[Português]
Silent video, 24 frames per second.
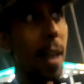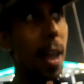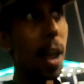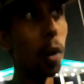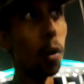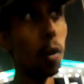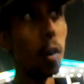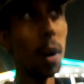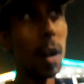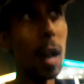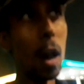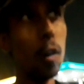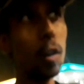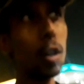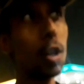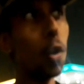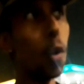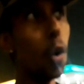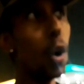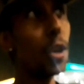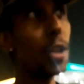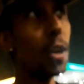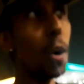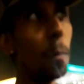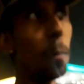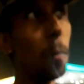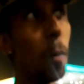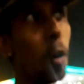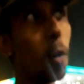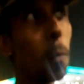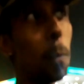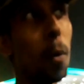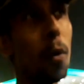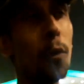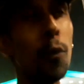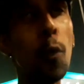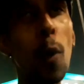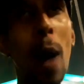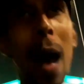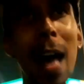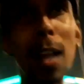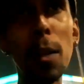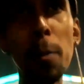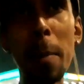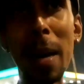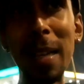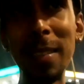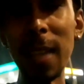É um local que hoje é um pouco
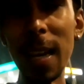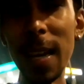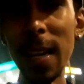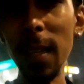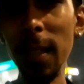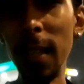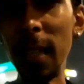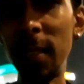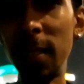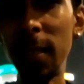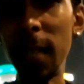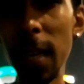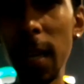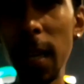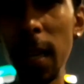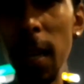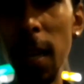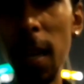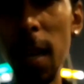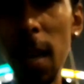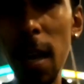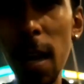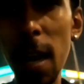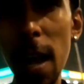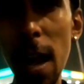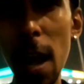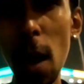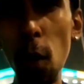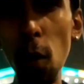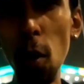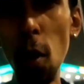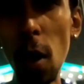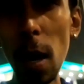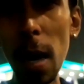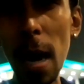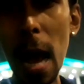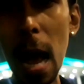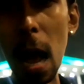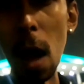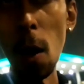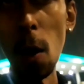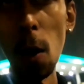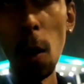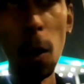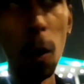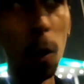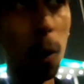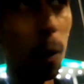povoado, mas ainda assim é um local